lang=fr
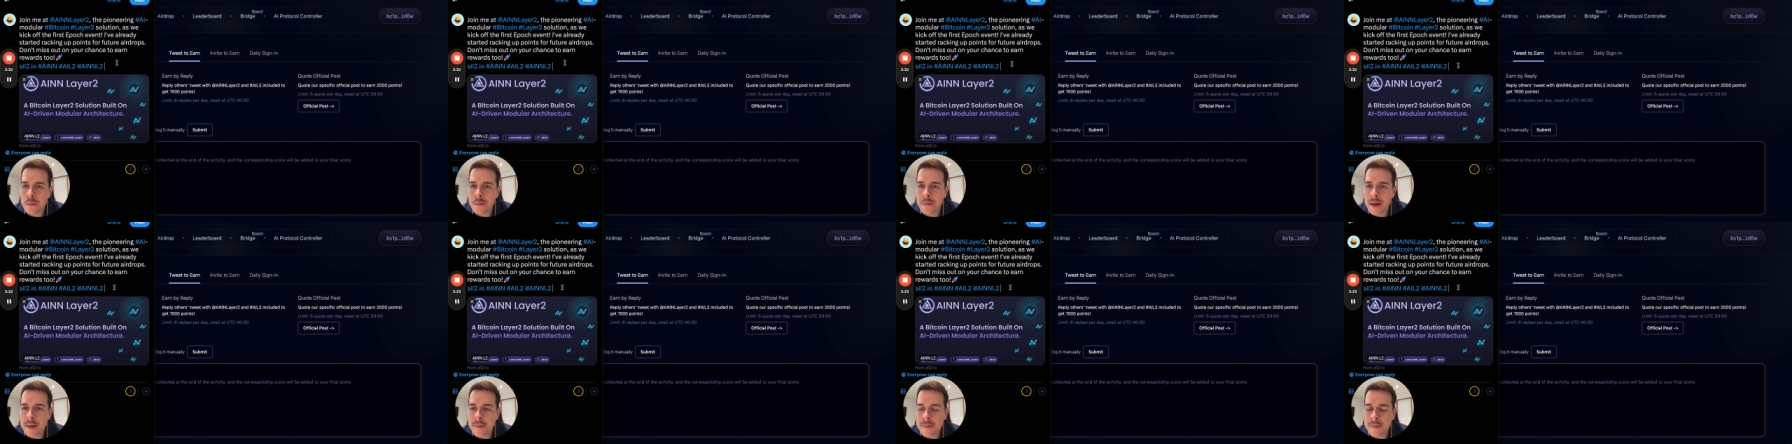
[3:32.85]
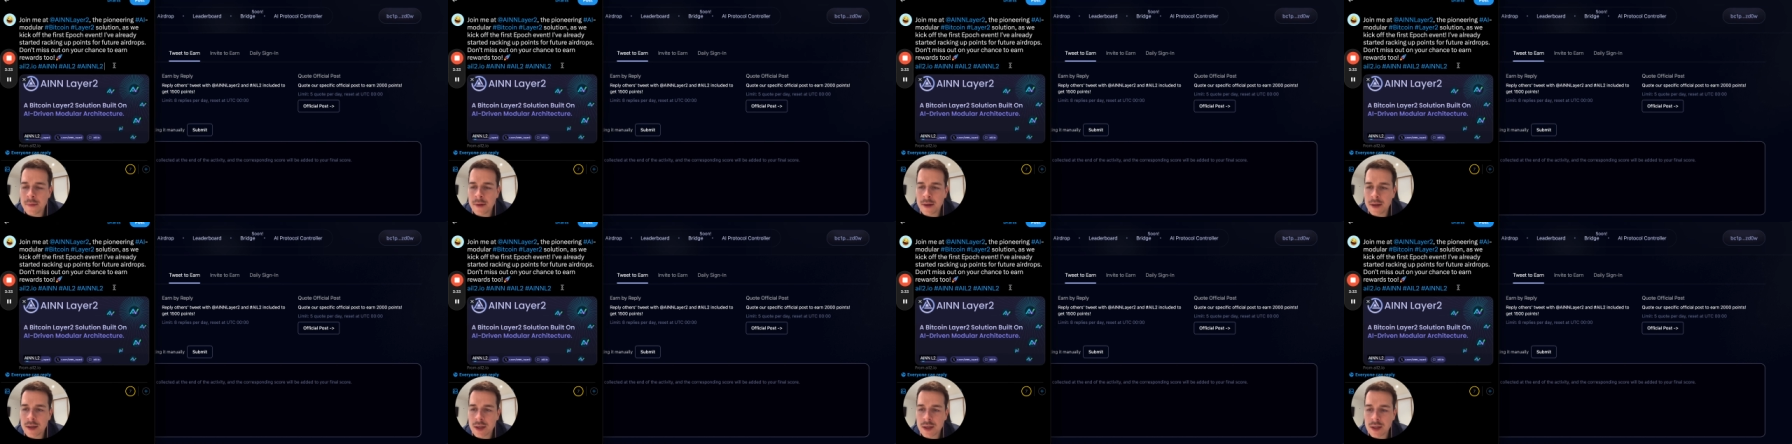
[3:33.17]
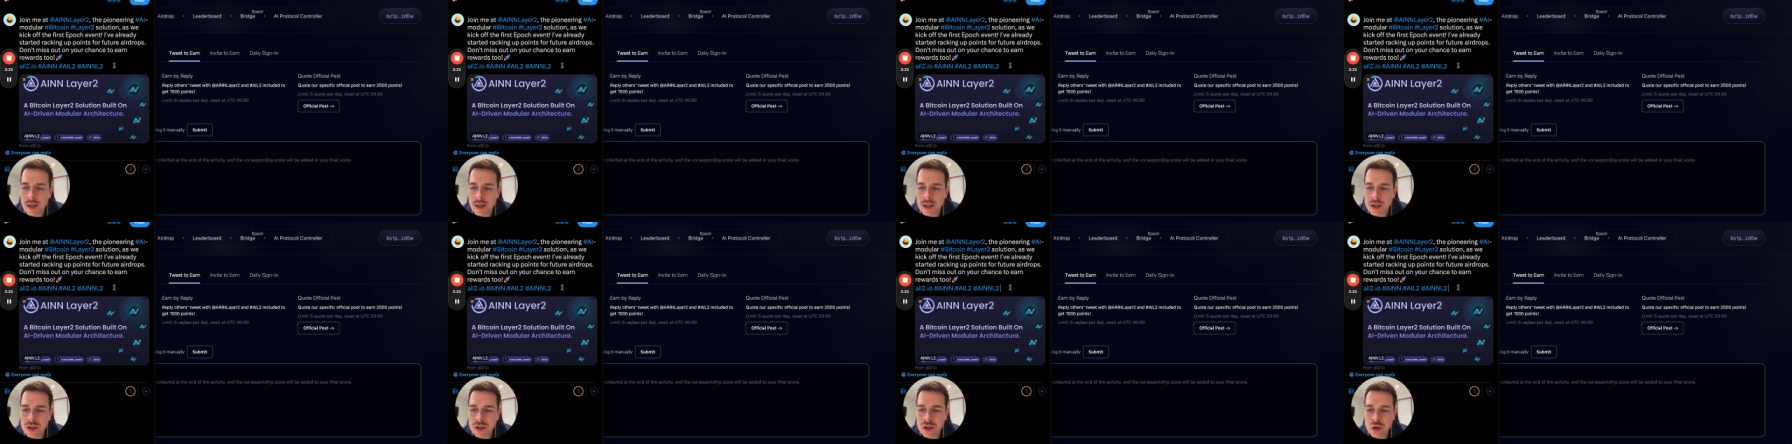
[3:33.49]
même
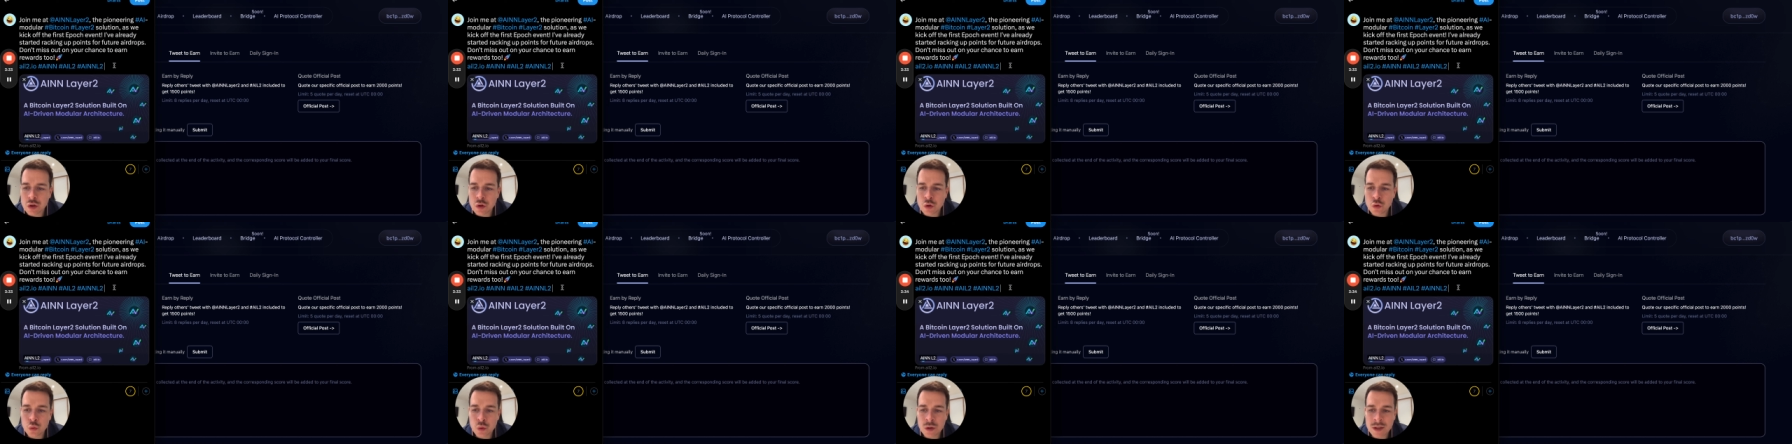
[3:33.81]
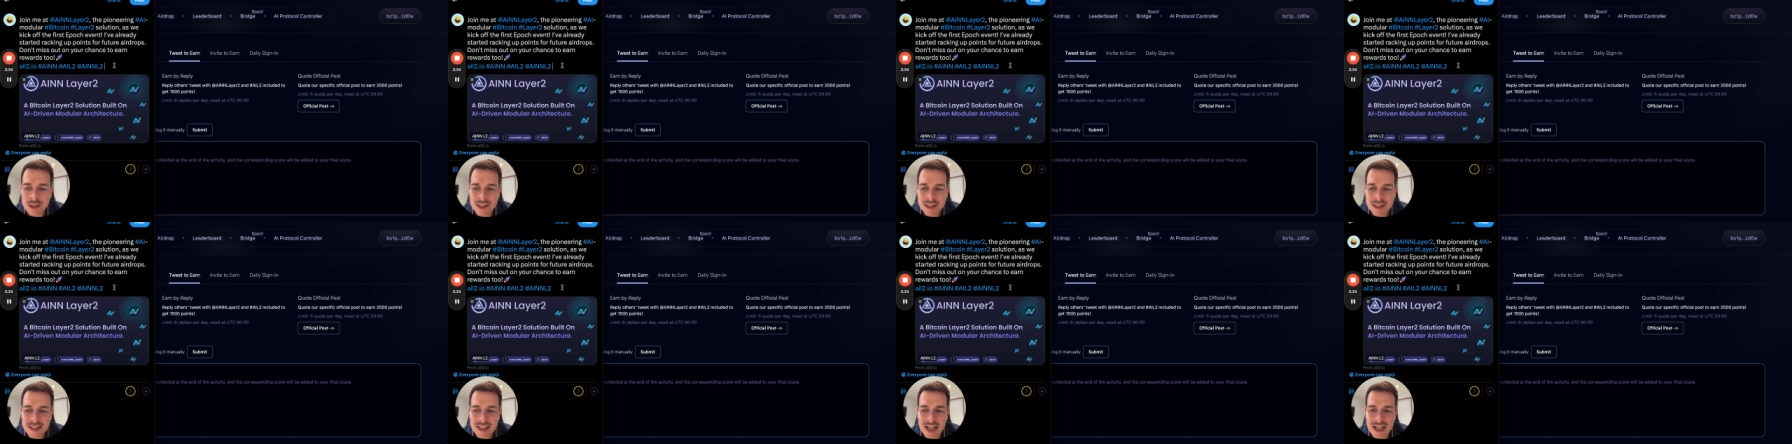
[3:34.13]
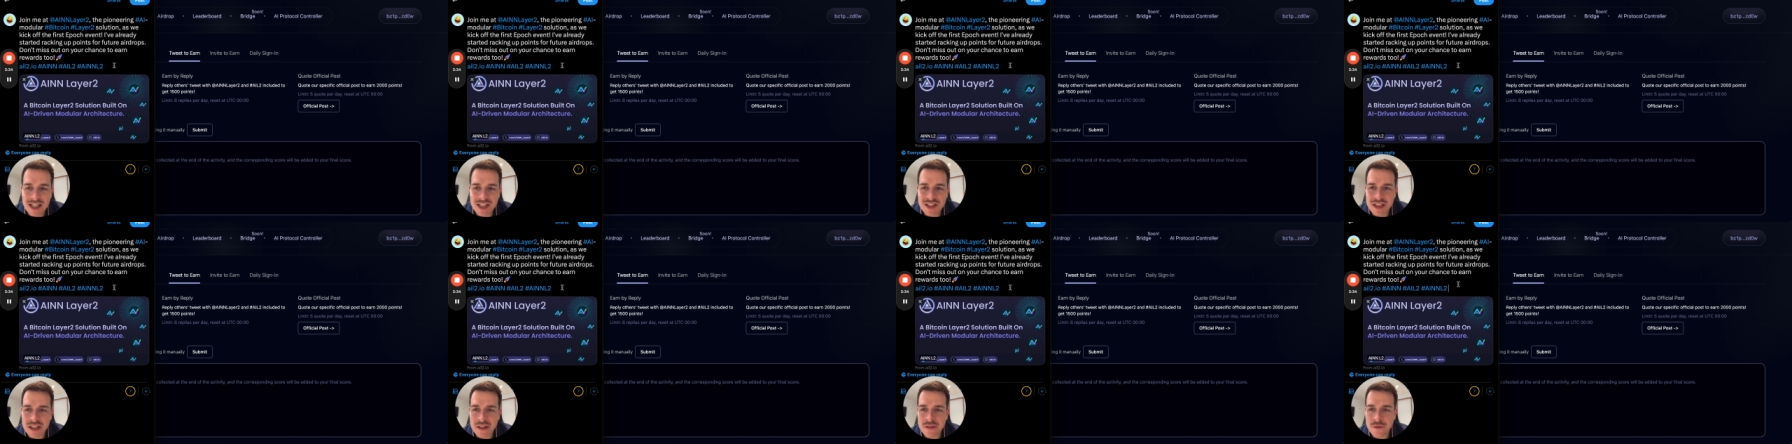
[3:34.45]
tweet
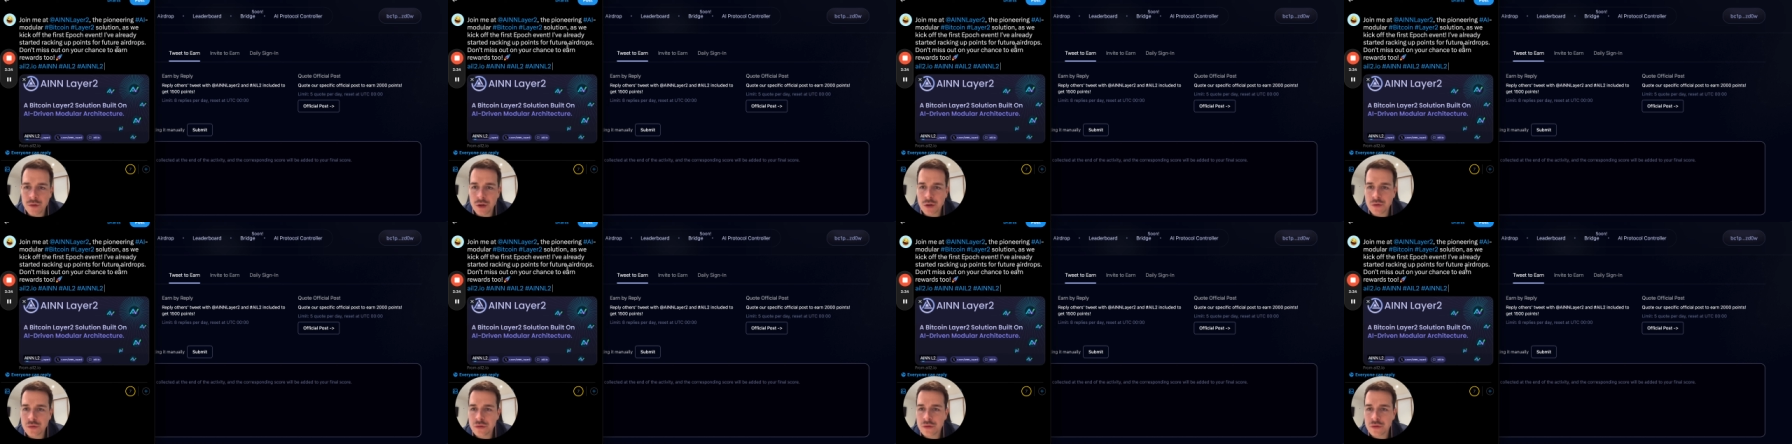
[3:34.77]
à chaque fois.